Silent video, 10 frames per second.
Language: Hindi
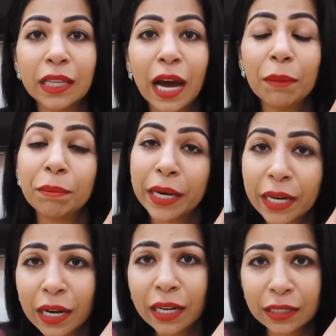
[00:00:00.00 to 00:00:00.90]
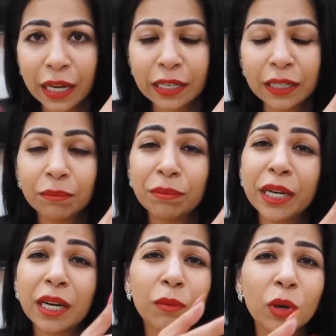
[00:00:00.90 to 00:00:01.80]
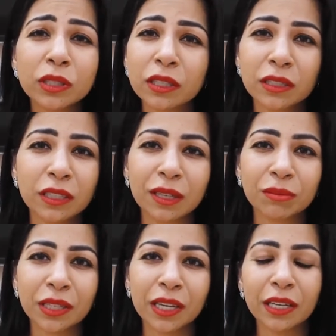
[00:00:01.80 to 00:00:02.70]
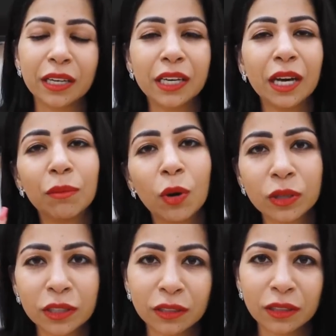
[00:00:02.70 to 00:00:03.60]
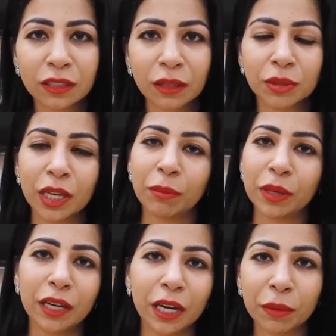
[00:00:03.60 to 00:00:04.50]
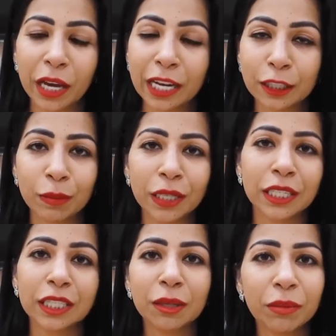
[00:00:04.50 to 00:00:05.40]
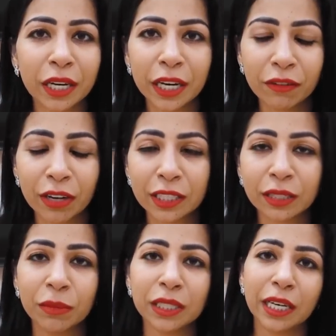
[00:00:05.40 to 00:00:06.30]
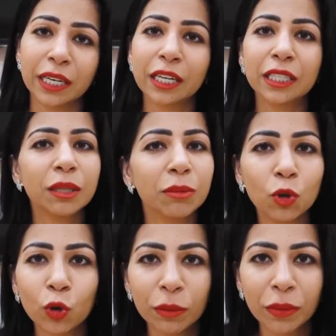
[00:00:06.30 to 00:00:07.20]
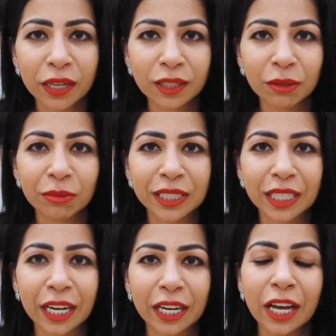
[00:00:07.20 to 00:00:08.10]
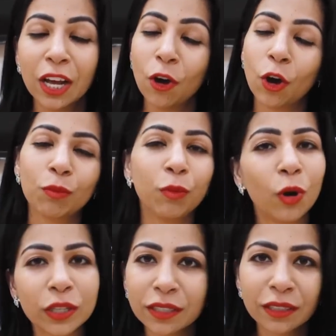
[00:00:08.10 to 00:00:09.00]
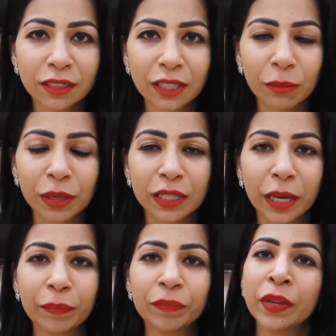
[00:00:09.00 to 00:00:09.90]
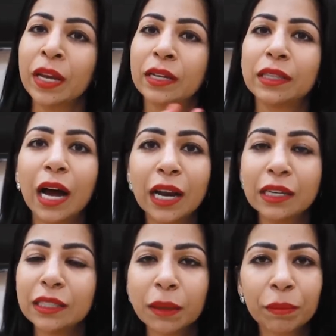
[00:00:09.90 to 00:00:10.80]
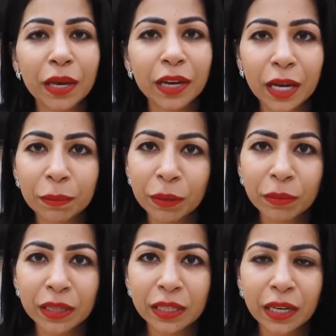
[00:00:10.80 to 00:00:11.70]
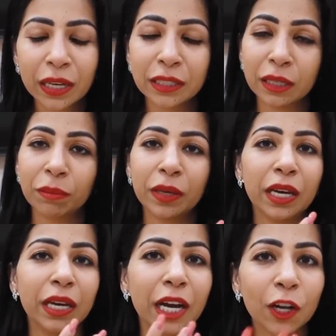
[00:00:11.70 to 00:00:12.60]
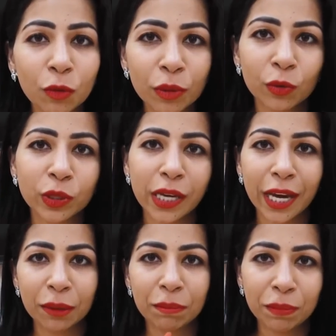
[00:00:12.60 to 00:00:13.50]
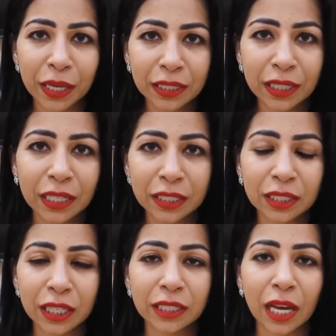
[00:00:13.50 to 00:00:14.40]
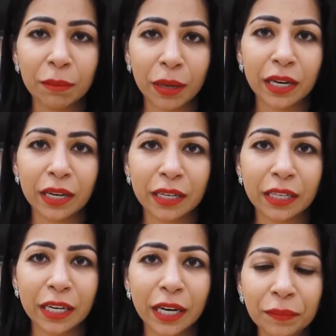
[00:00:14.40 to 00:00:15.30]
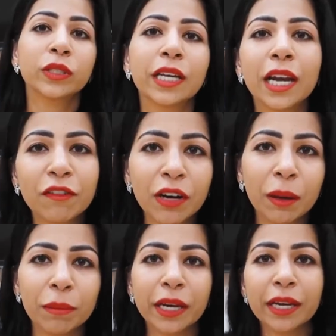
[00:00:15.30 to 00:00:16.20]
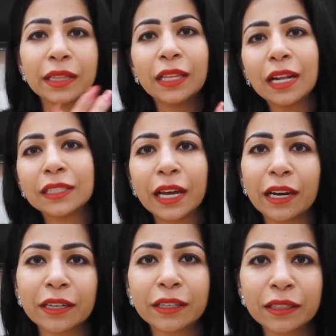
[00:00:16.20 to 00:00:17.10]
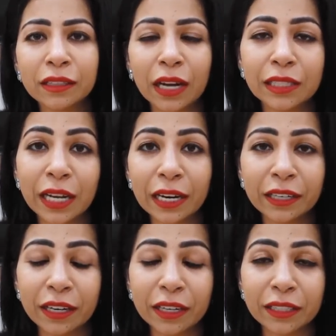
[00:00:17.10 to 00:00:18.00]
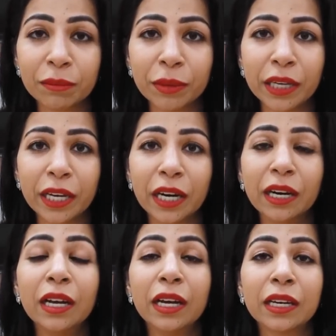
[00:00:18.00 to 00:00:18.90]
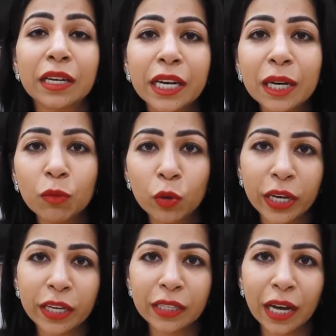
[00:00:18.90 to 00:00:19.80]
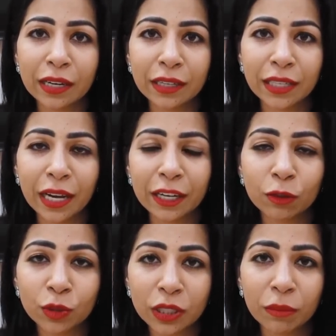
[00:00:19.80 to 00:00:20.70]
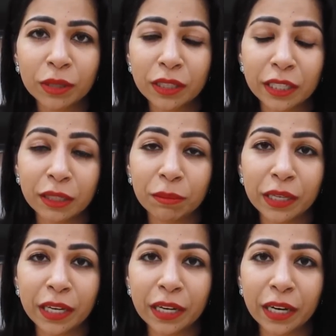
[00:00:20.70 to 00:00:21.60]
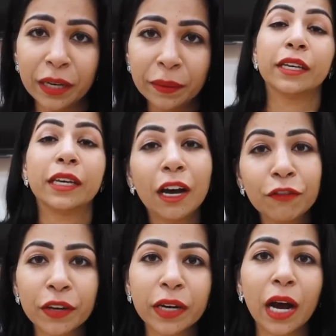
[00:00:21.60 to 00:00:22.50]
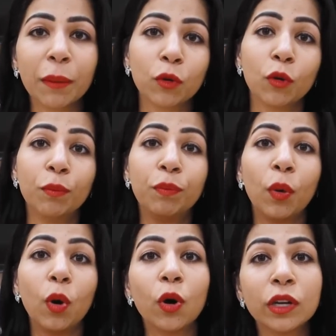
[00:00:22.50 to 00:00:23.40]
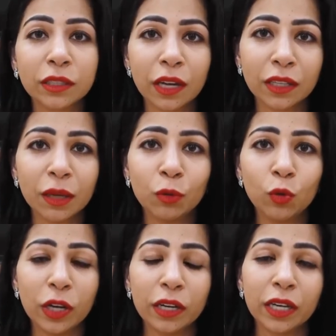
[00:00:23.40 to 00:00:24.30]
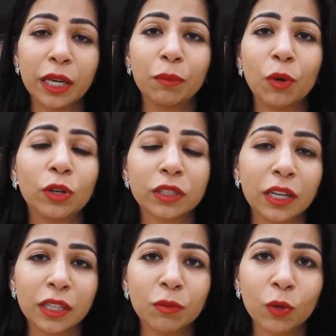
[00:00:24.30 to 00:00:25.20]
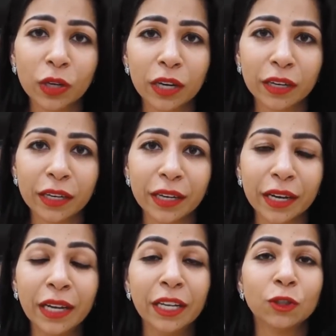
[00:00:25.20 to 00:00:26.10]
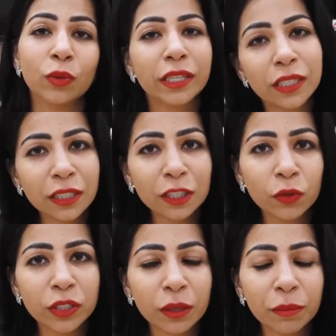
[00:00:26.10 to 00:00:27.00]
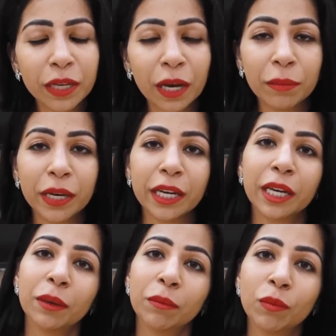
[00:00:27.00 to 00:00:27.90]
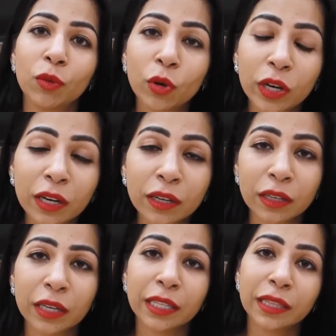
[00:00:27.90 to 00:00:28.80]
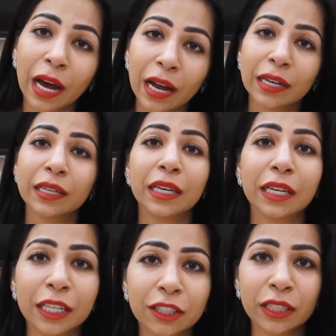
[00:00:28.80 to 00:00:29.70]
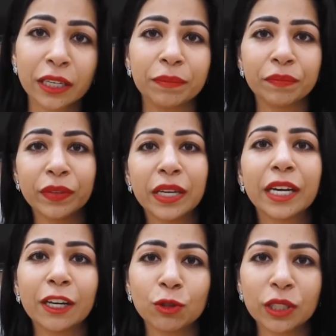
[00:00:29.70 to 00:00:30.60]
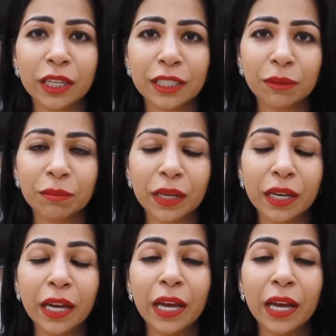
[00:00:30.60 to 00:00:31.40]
दाल पेठा का सैलेड पेठा बहुत सस्ती सब्ज़ी है घिया बहुत सस्ती सब्ज़ी आपके घर के आसपास किसी भी रेडी वाले से मिल जाएगी किसी भी लोकल मंडी से मिल जाएगी और बहुत ही सस्ता मिलता है दाल सबके घर पे मिलती है सबके घरों में होती है एक बेसिक चीज़ है हमारे घर की ना उसके अलावा हम लेंगे दाल सैलेड दाल सैलेड का रेसिपी ये रहा ग्रीन मूंगे की दाल का सैलेड उसका भी रेसिपी ये रहा या फिर आपको बहुत ज़्यादा भूख लग गई है बहुत ज़्यादा भूख लग गई है सो वैसी सिचुएशन में हम लेंगे मूंग की दाल की खिचड़ी ये रही उसकी रेसिपी